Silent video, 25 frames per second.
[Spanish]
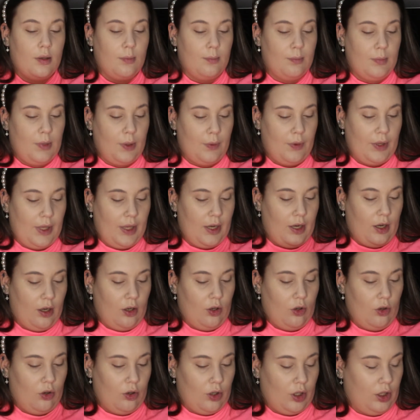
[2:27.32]
Me voy a ir al
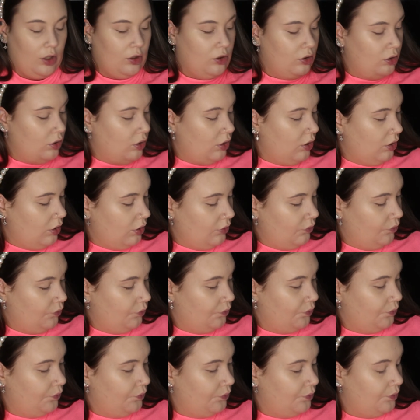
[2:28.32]
corrector
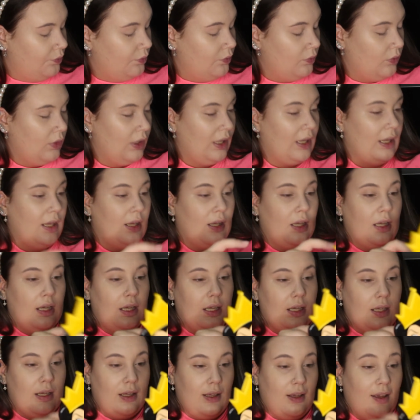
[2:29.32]

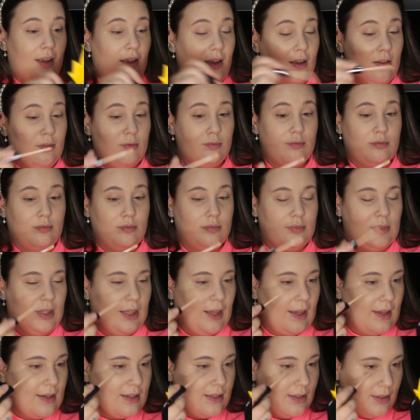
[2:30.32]
y
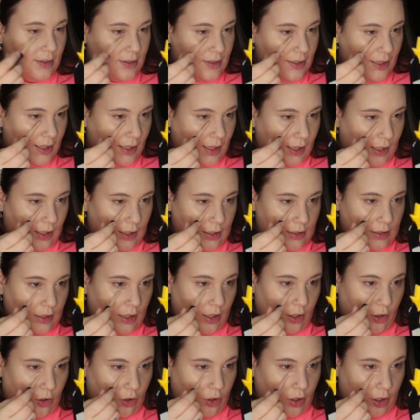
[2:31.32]
este sí que es
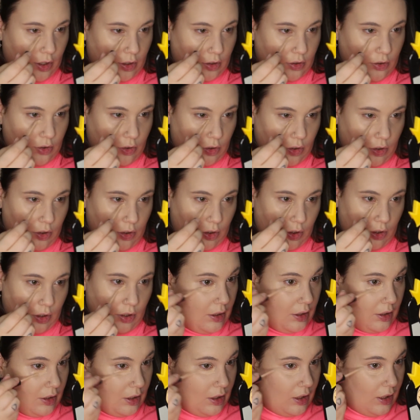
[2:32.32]
el corrector
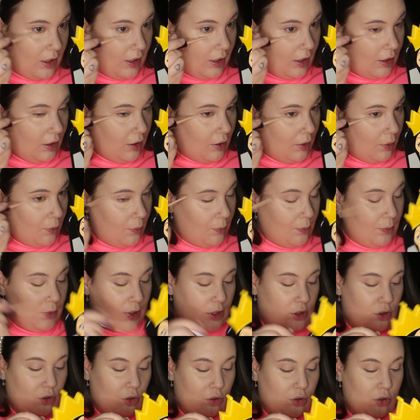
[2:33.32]
de
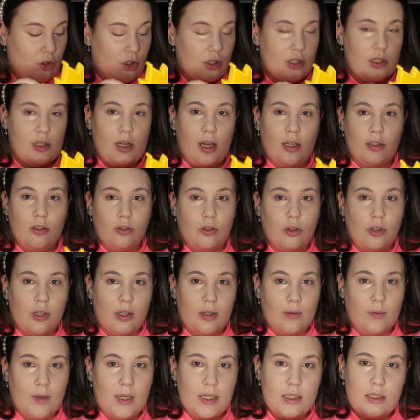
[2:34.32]
mi tono exacto
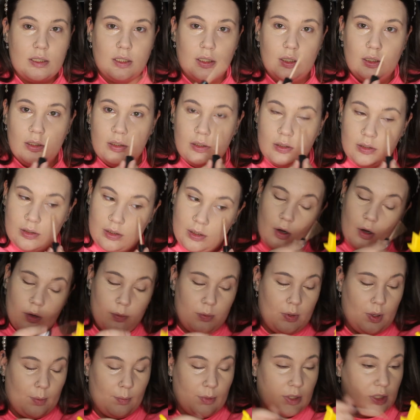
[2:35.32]
de base.
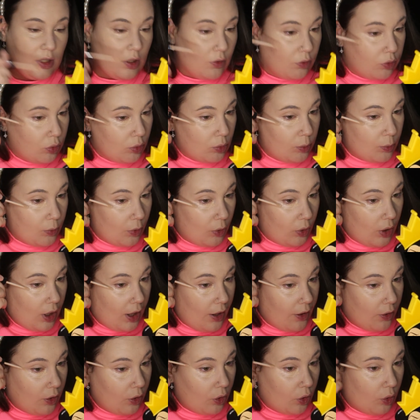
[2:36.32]
Obviamente
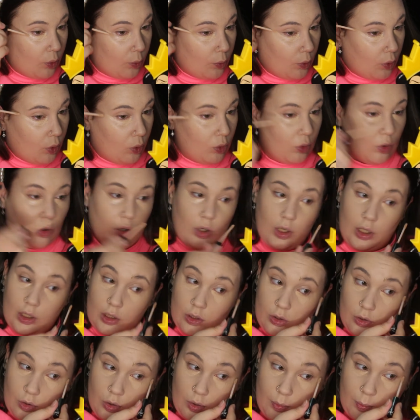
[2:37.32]
formulado como un
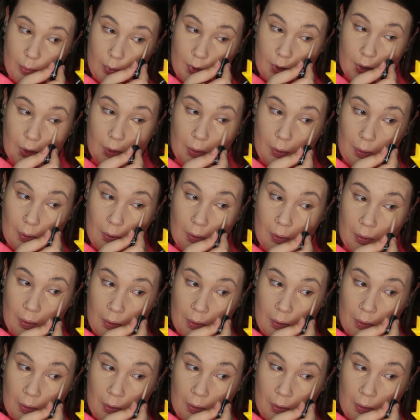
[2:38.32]
corrector, pero